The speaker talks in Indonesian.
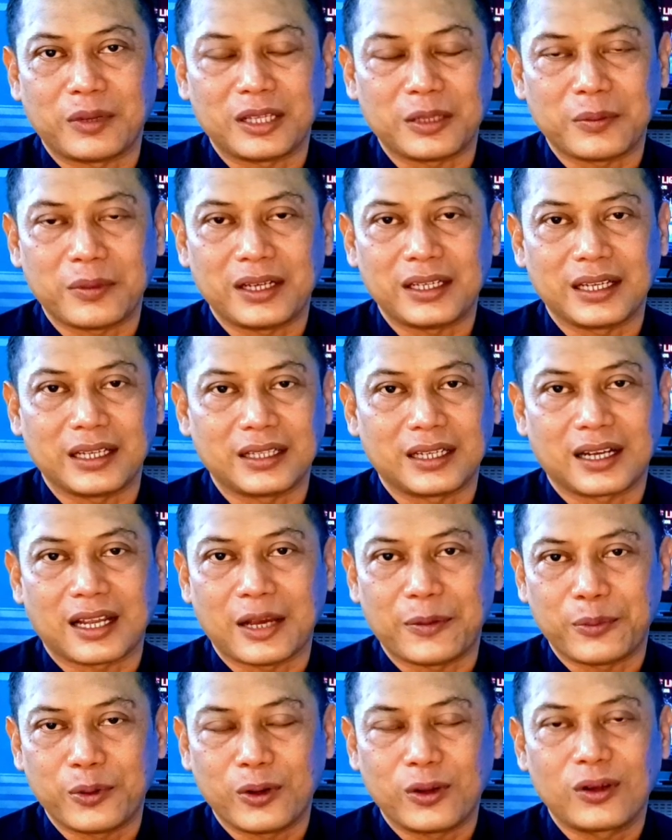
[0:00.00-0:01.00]
teman-teman yang
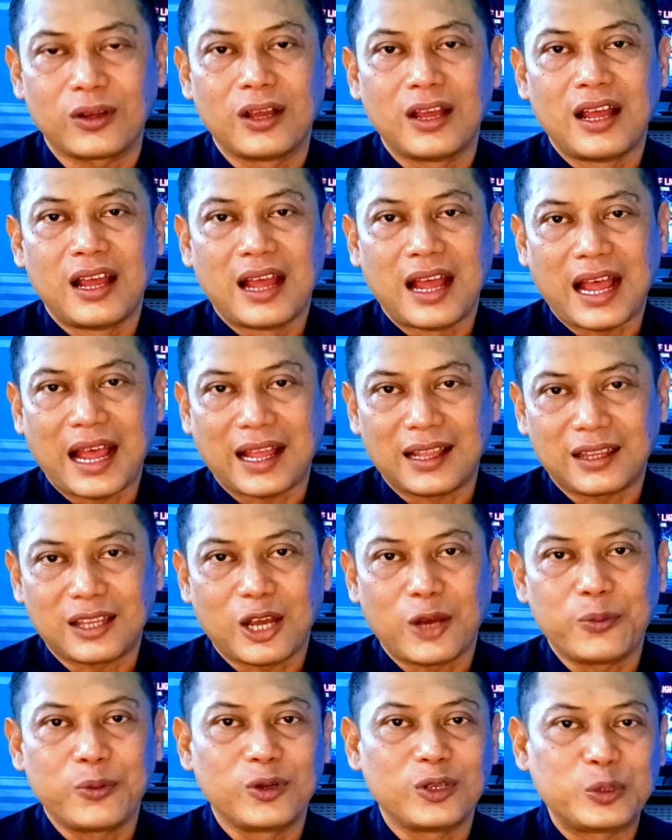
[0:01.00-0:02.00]
tergabung
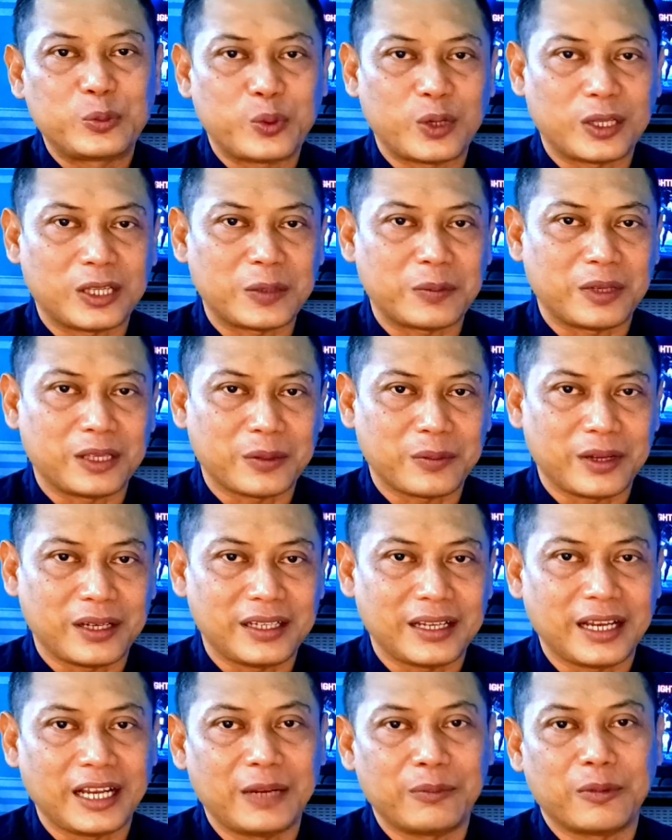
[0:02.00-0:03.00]
ataupun buat
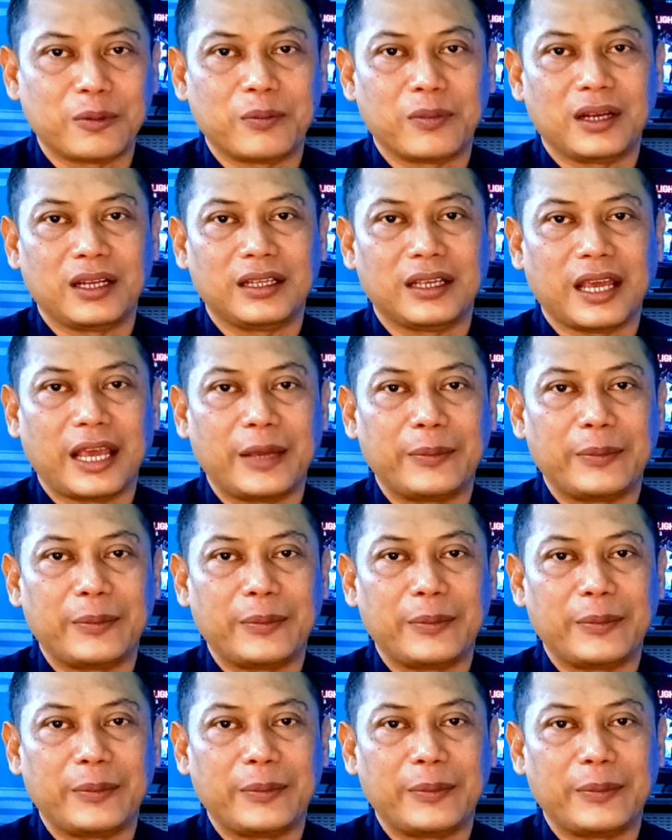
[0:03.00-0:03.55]
teman-teman yang ingin membeli